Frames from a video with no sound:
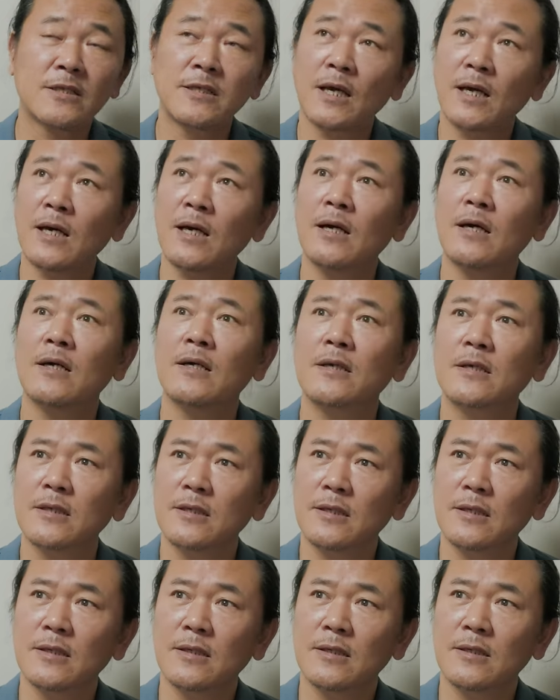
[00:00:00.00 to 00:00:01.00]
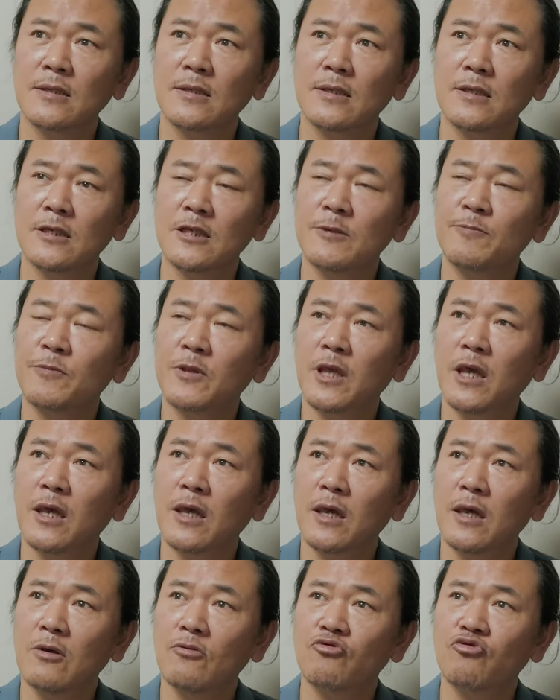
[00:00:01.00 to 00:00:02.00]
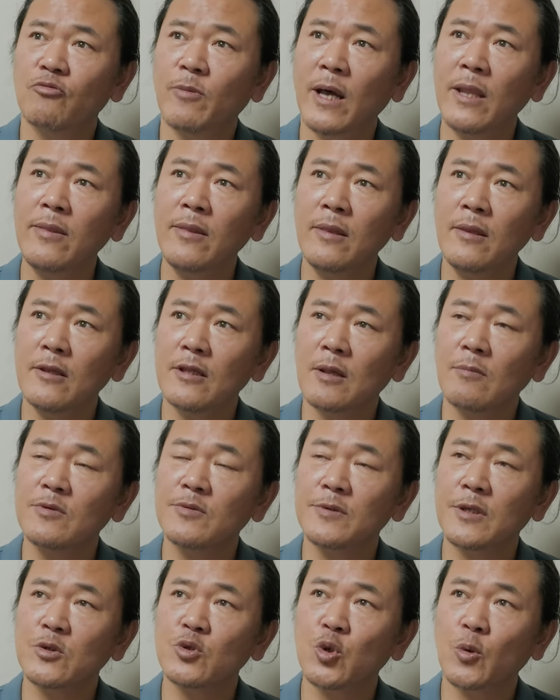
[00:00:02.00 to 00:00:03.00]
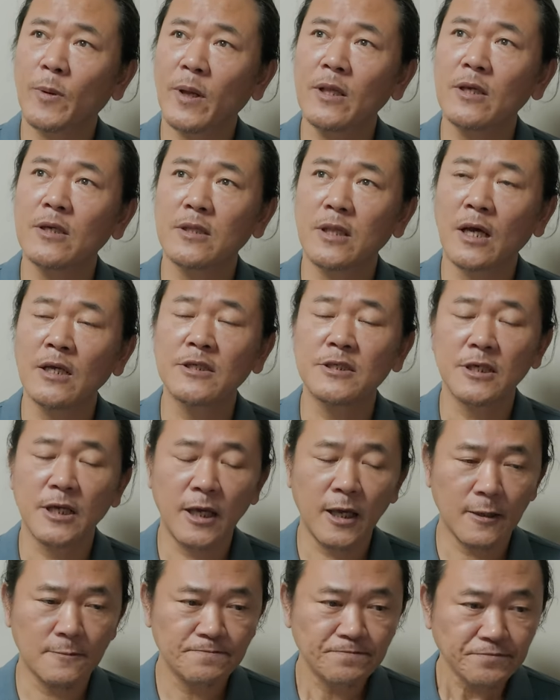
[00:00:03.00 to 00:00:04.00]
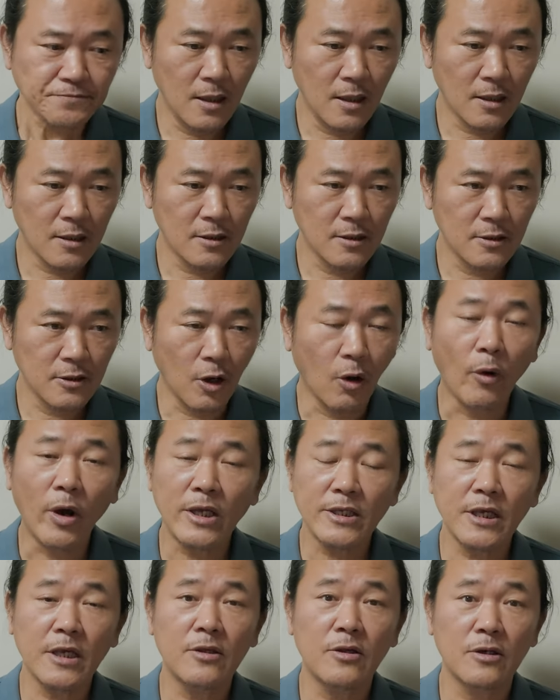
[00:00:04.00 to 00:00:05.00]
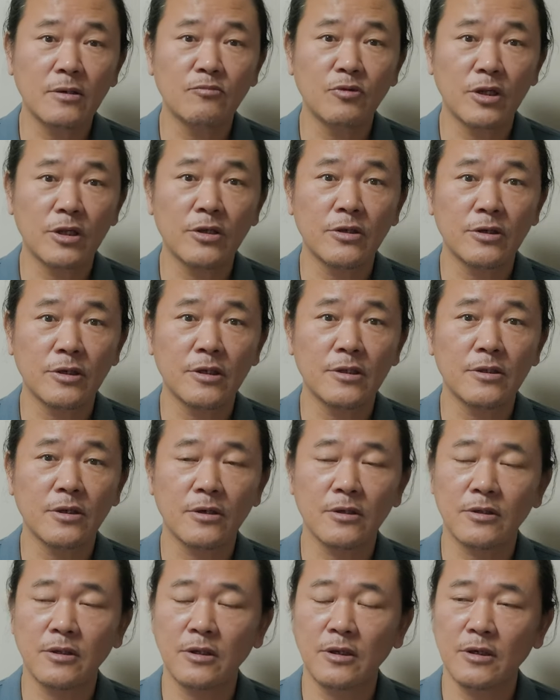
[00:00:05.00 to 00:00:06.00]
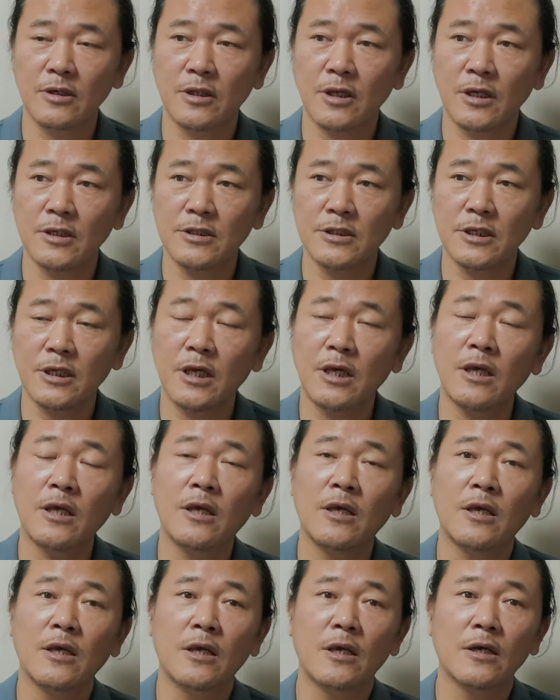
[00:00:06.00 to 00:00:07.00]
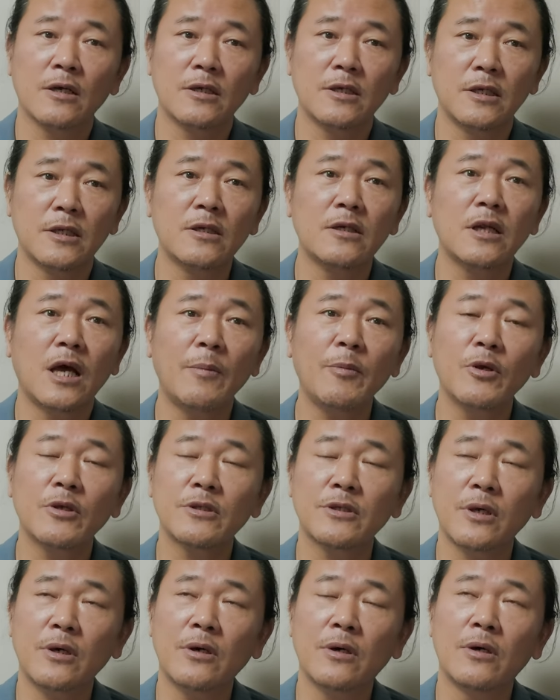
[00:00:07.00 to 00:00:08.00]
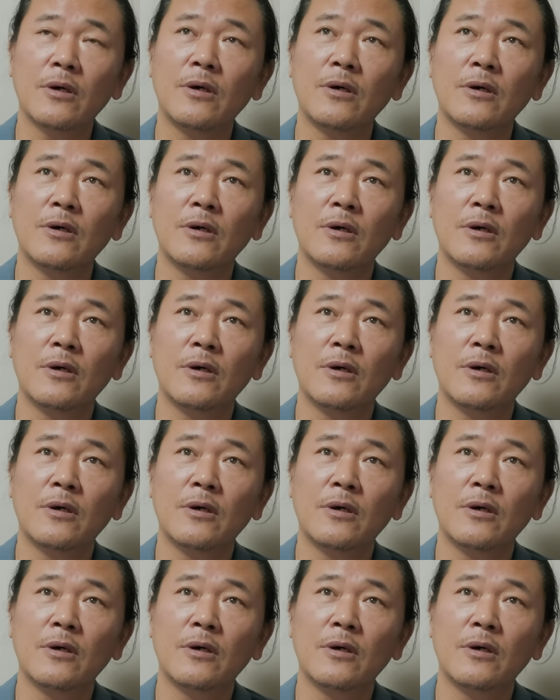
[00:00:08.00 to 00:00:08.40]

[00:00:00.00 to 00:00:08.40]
제가 20대 후반, 30대 초반 그 당시에 그 영화사에서 근무했던 적이 있었거든요. 그 당시에 그 일을 하면서